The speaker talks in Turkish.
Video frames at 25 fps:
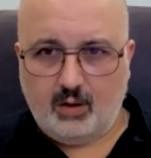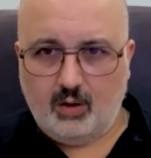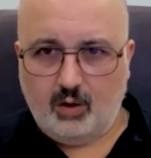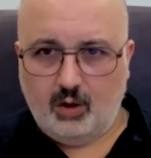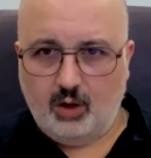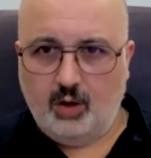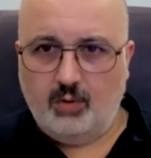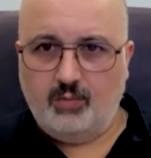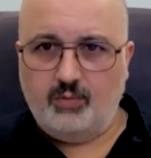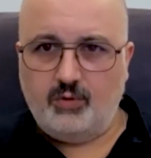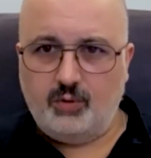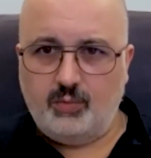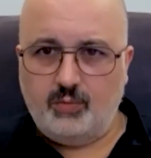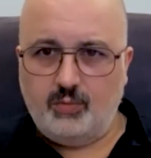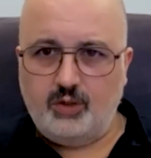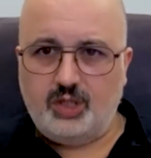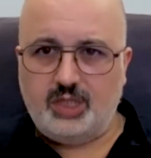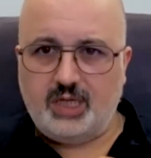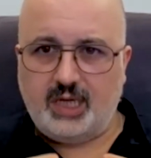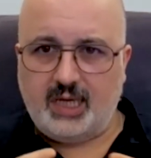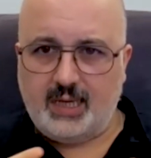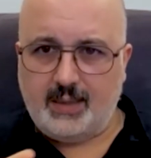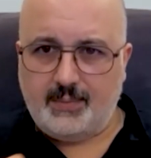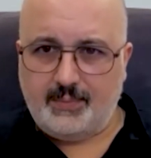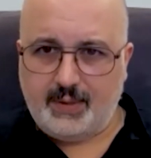Ömrümü
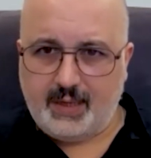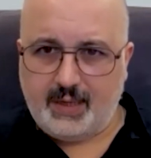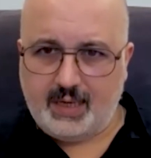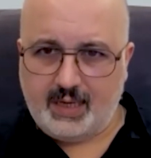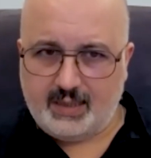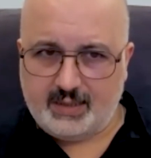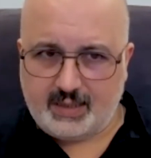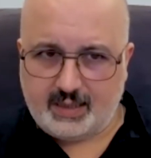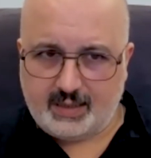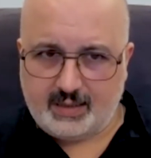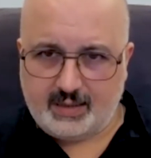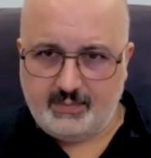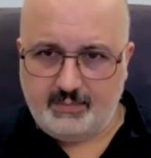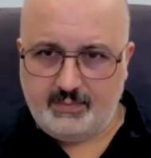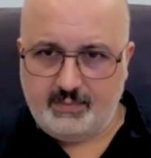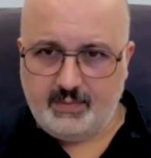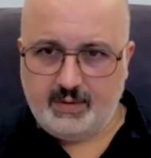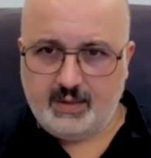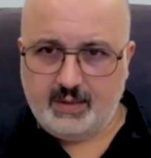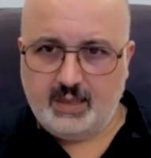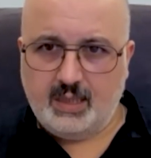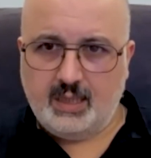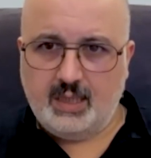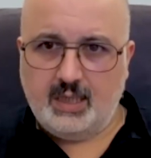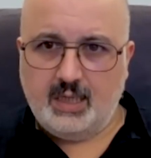CHP'ye adadım.
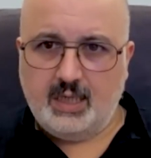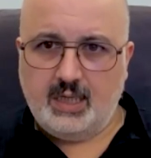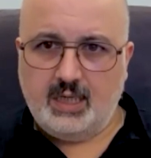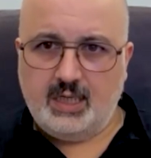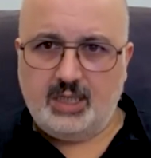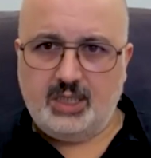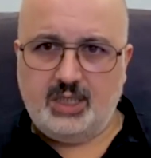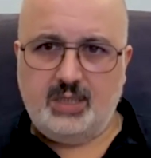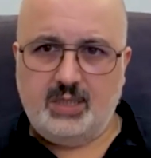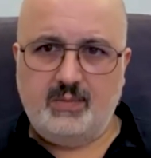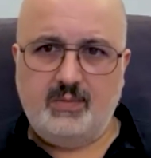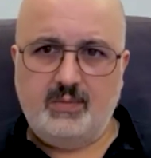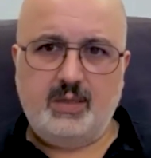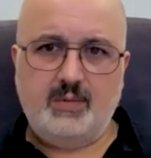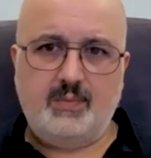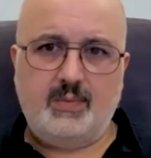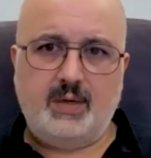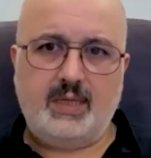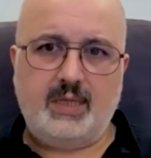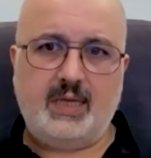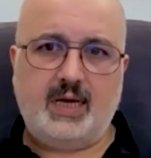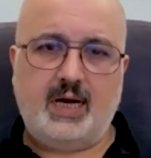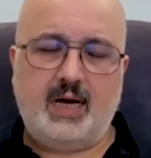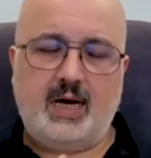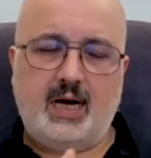Şimdi
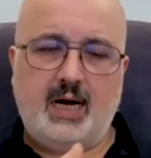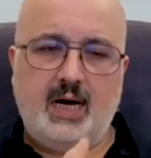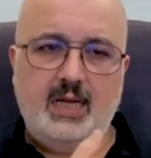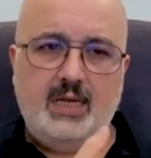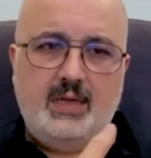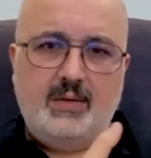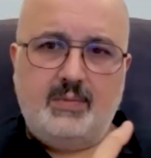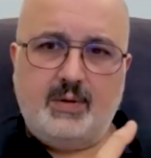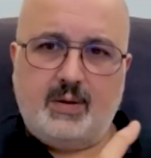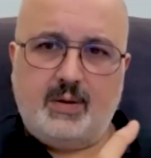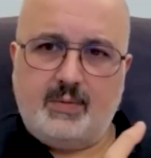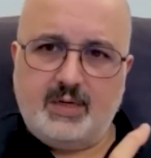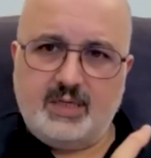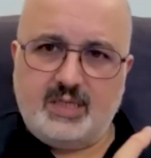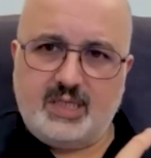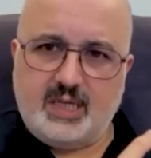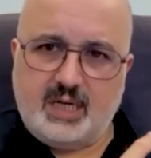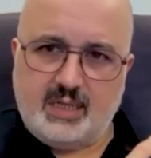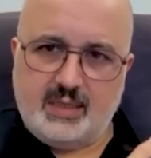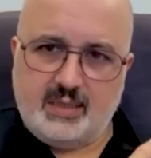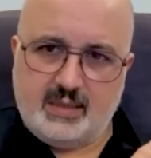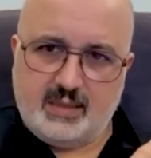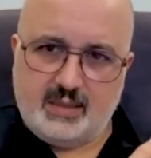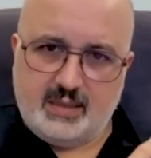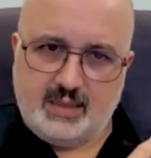bana Ali
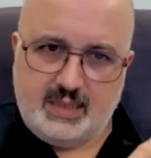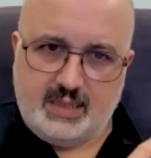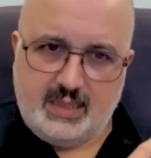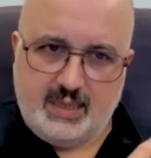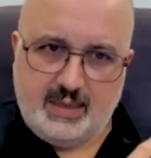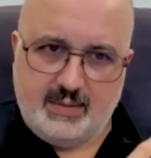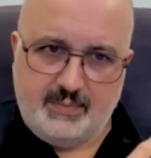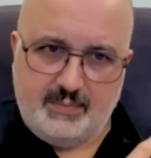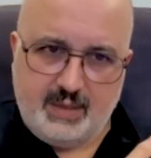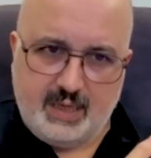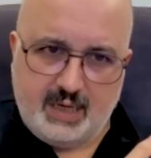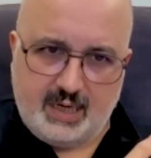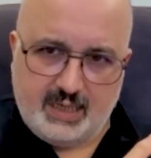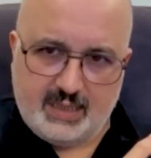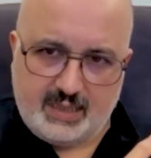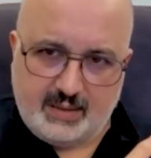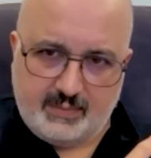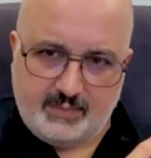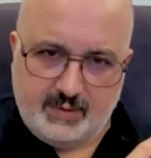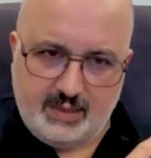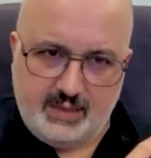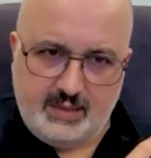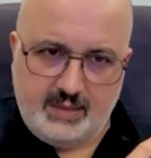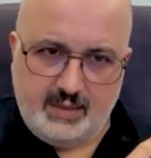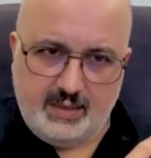Babacan diye bir
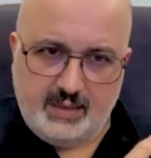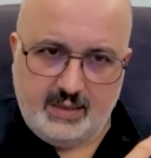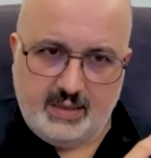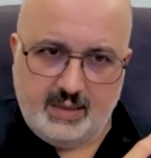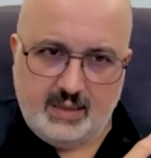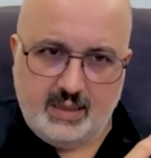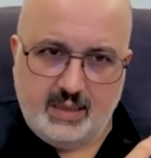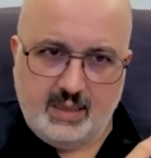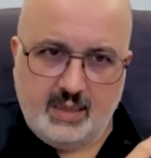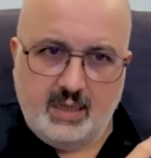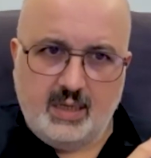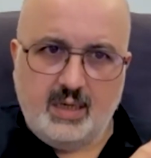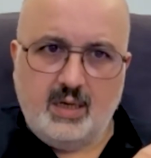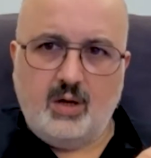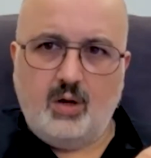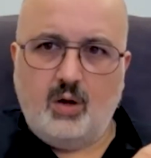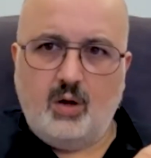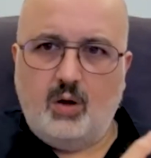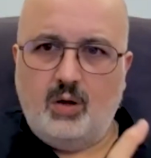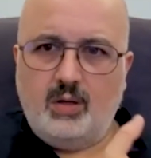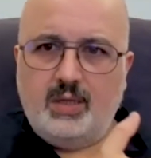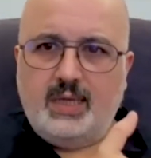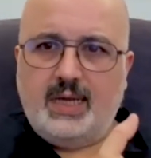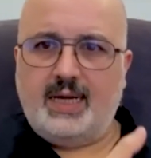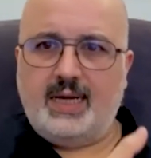adamın
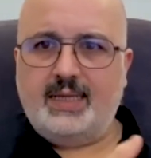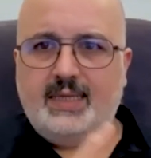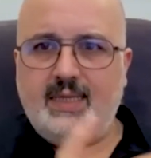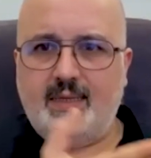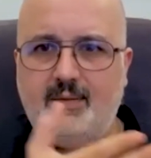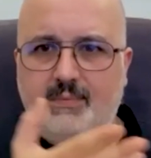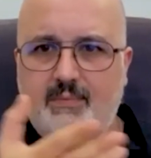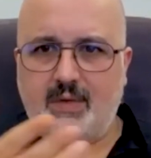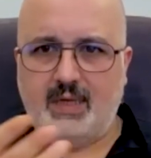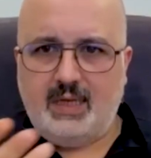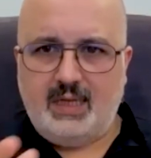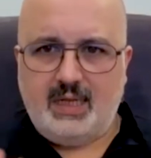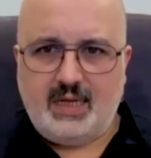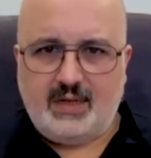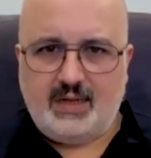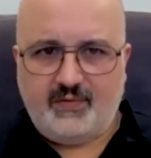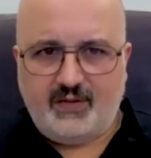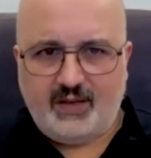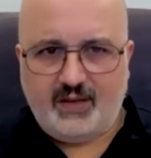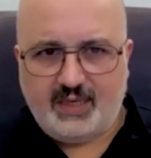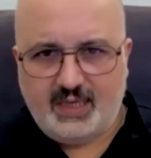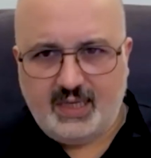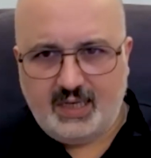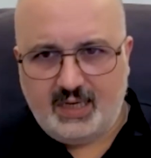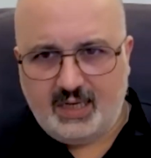önerdiği
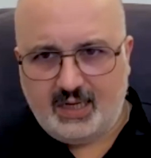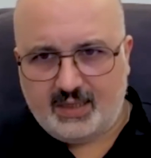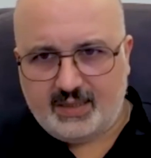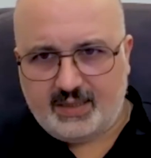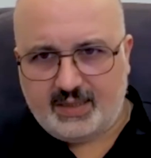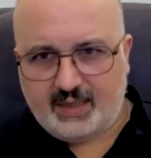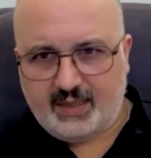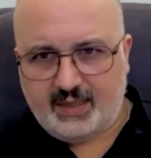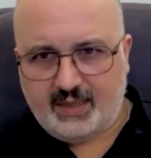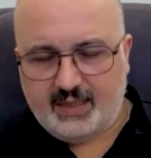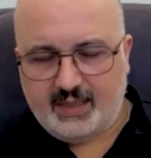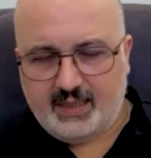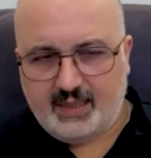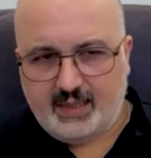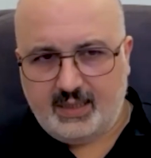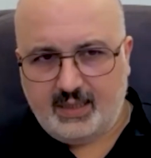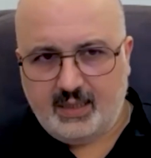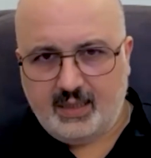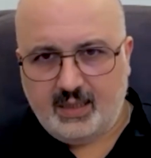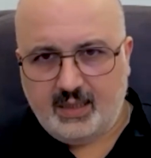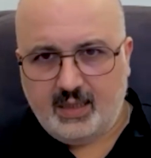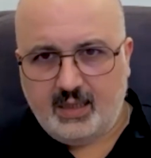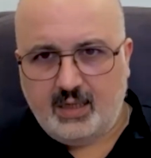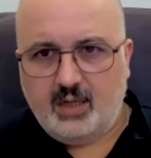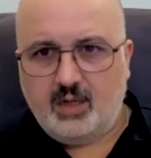milletvekili adayını
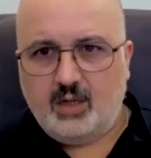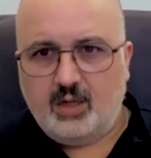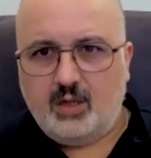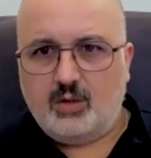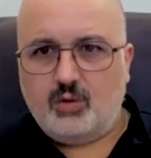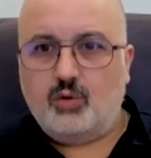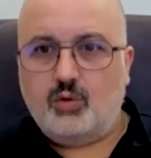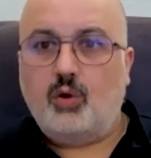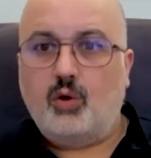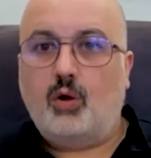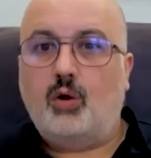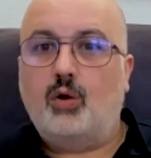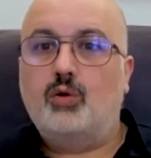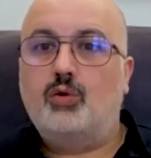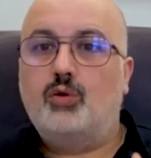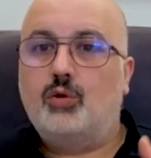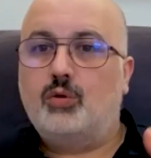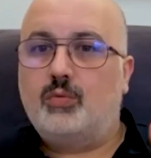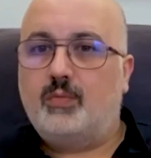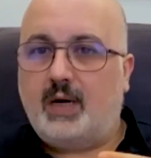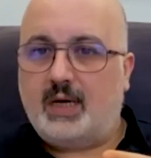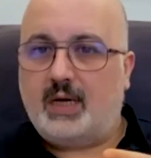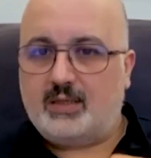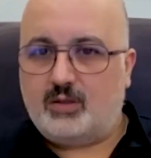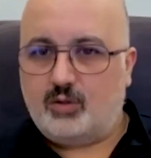
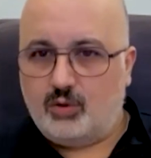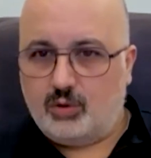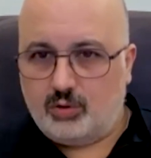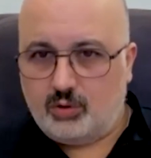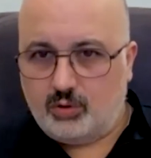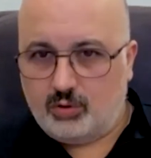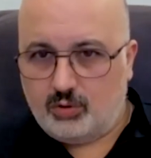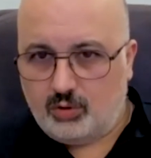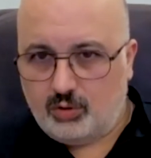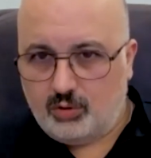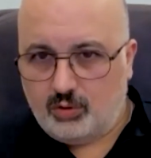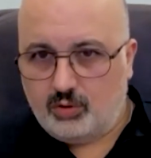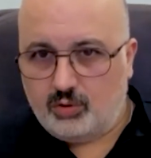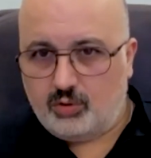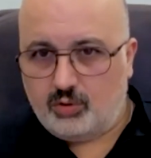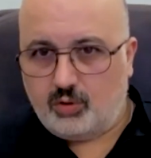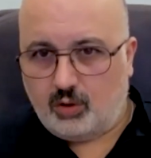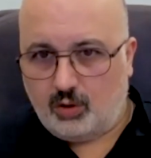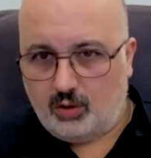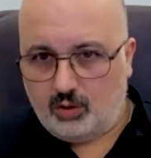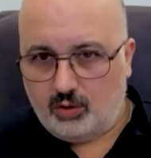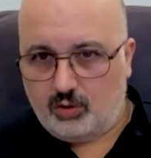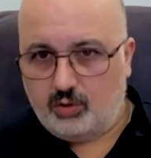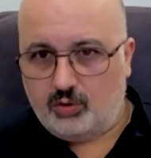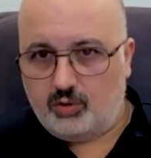doldurmak zorunluluğunda
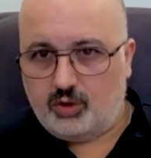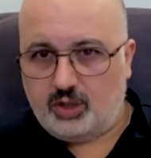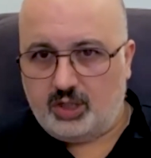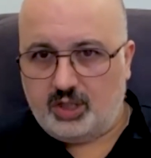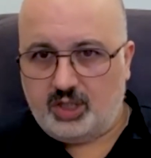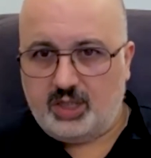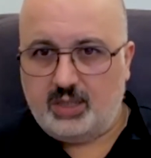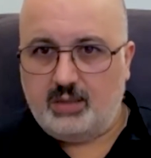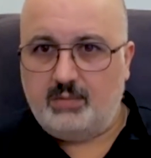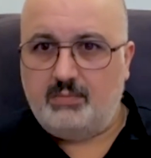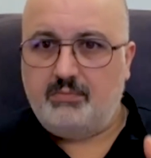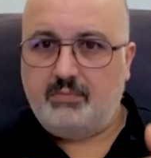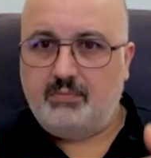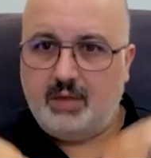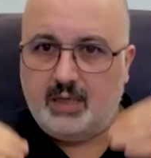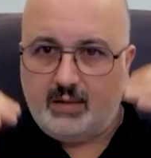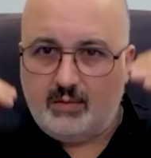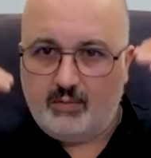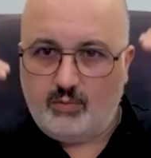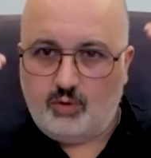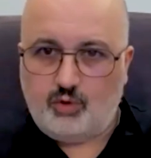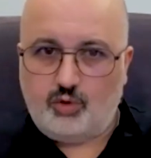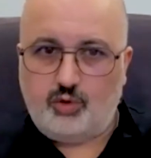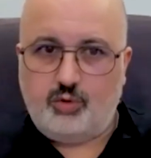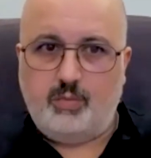olduğunuz için
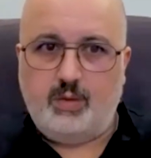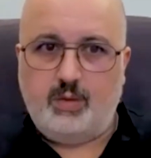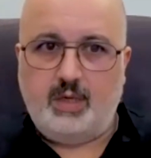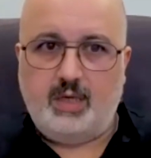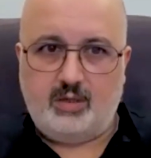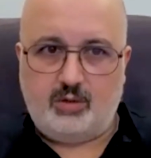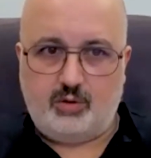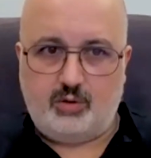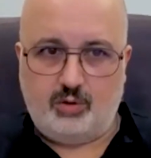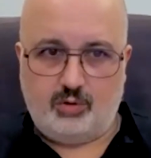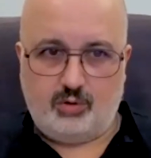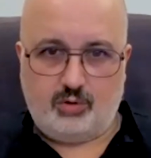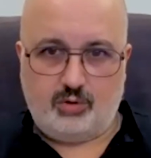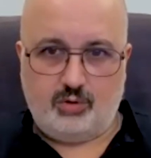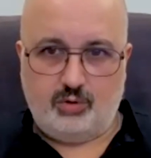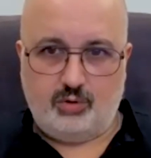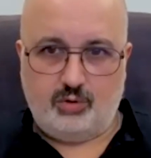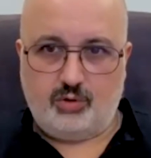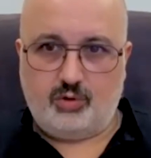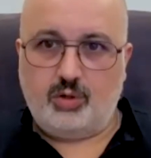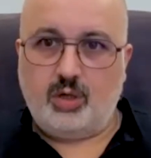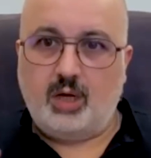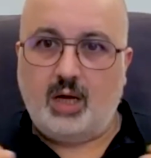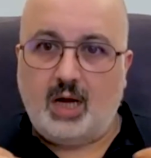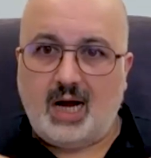benim üstüme
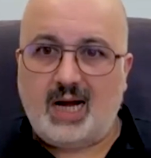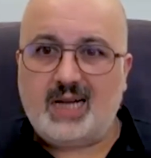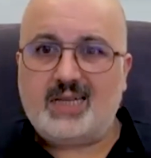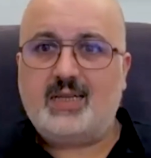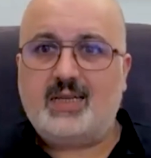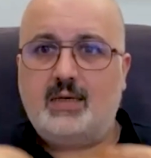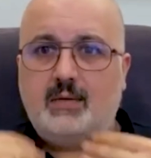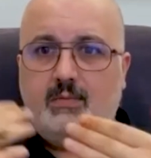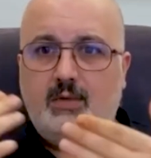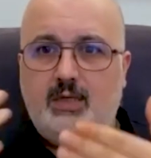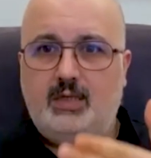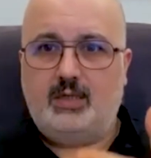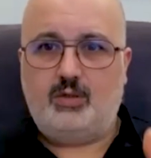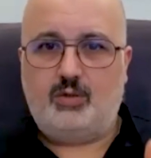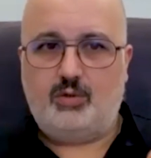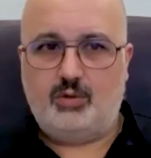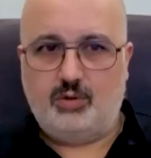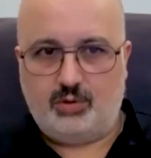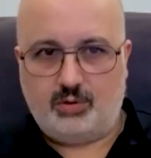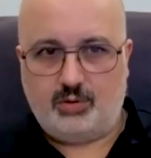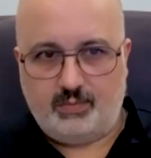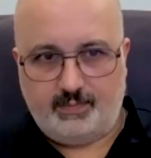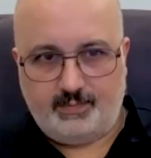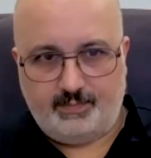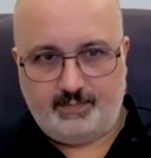yazıyorsunuz. Hakkımı istiyorum.